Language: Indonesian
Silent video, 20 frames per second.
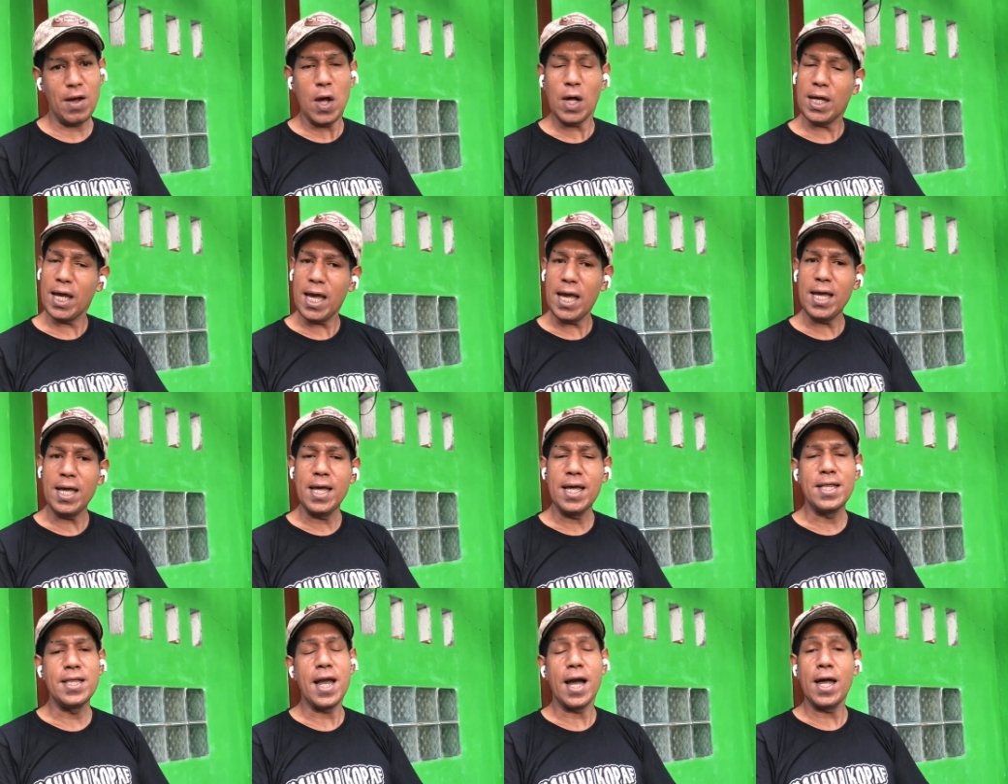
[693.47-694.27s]
Oke, okay?
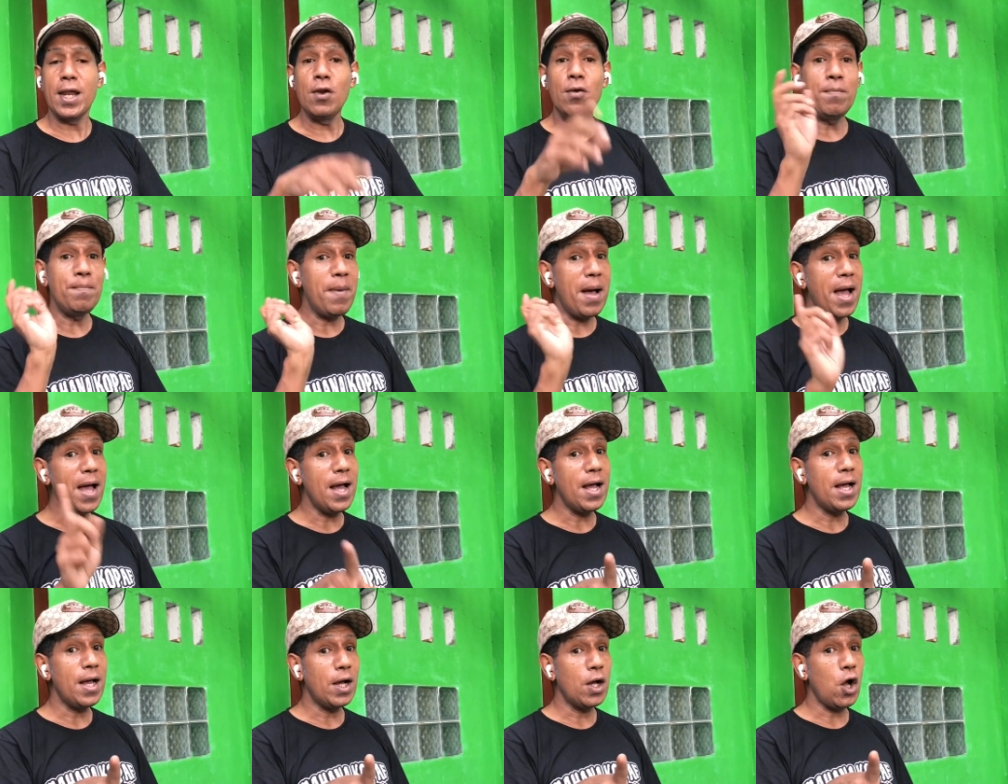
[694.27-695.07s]
jangan lupa
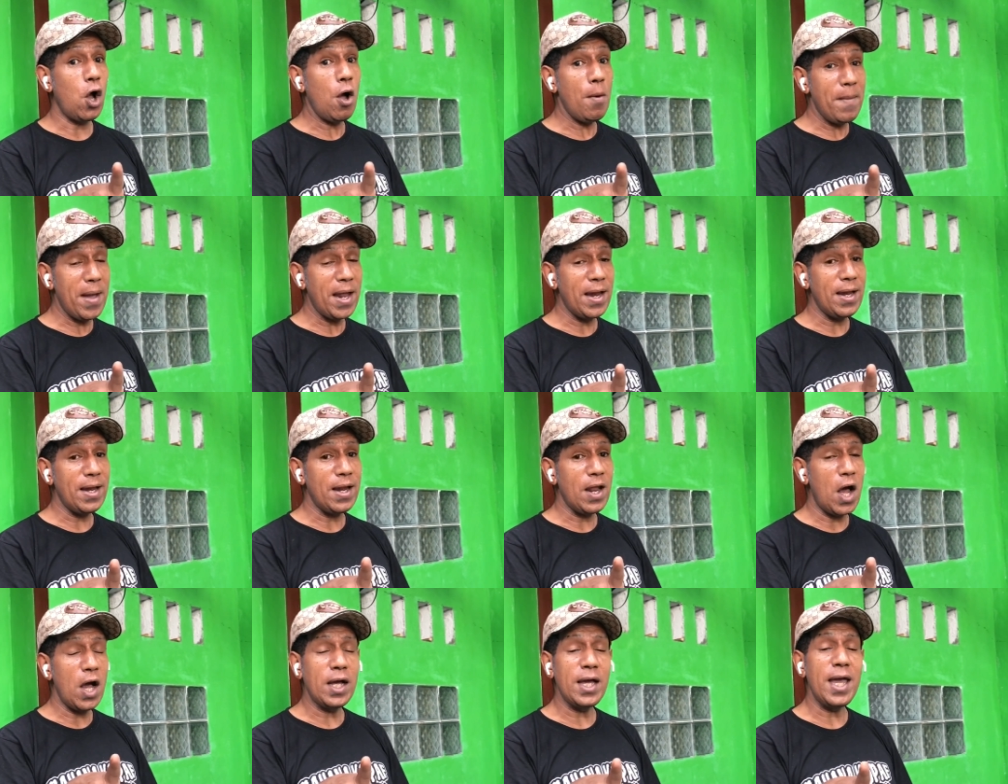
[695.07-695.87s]
komen.
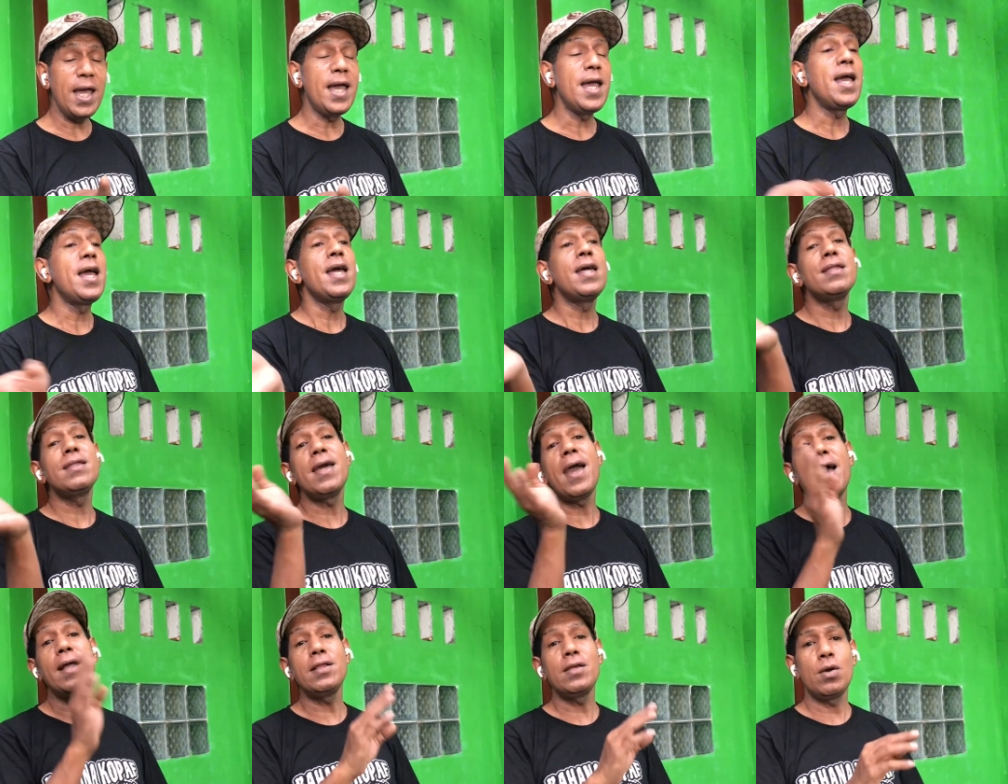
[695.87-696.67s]
Oke, okay?
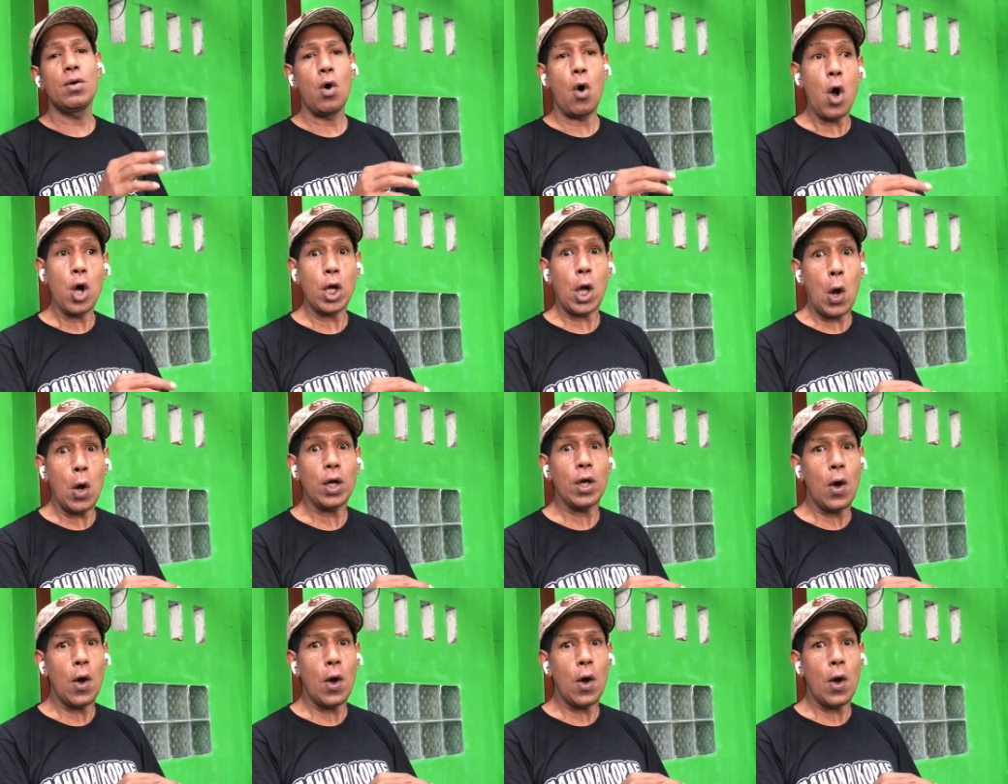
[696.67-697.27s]
saya Aci. Oke, okay, oke.